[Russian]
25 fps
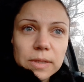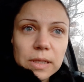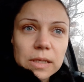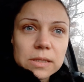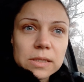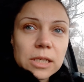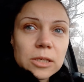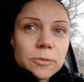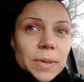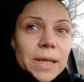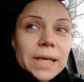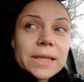
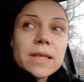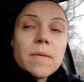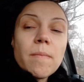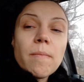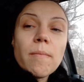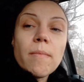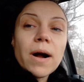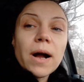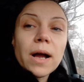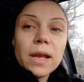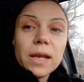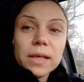Зарплата
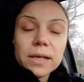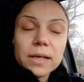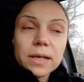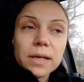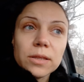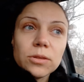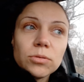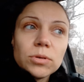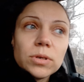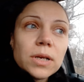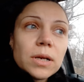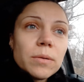
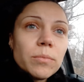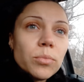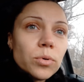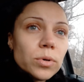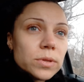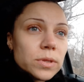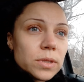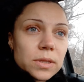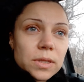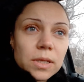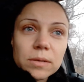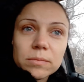маленькая, но и
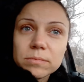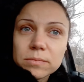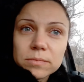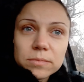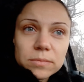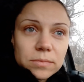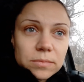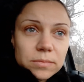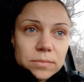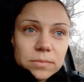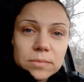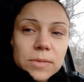работа
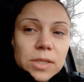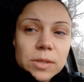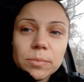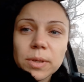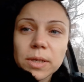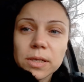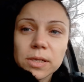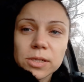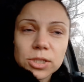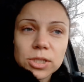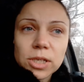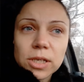там не
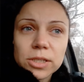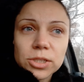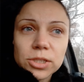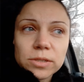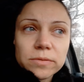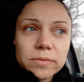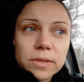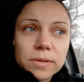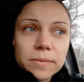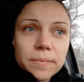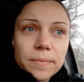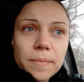бей
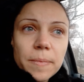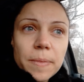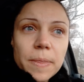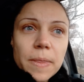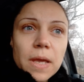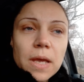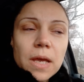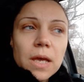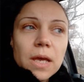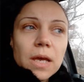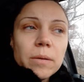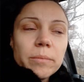лежачего.
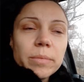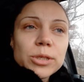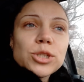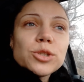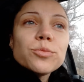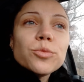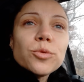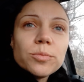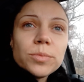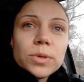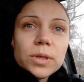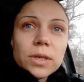
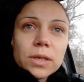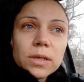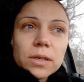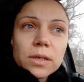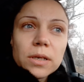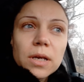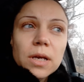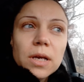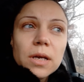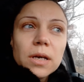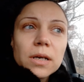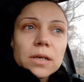Почему мне...
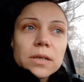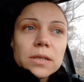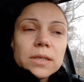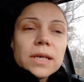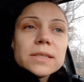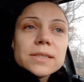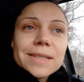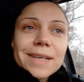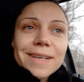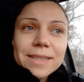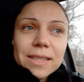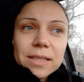Э,
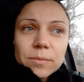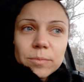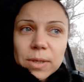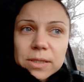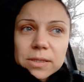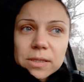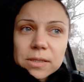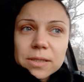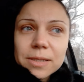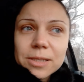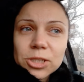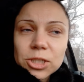я за этот
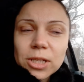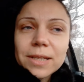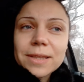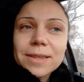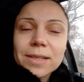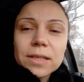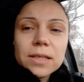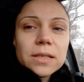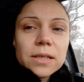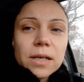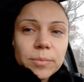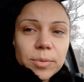месяц нашла
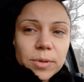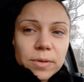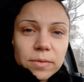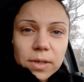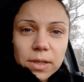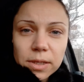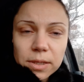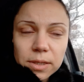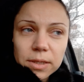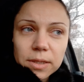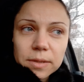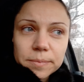три
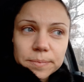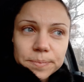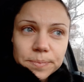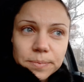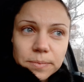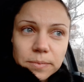объявления.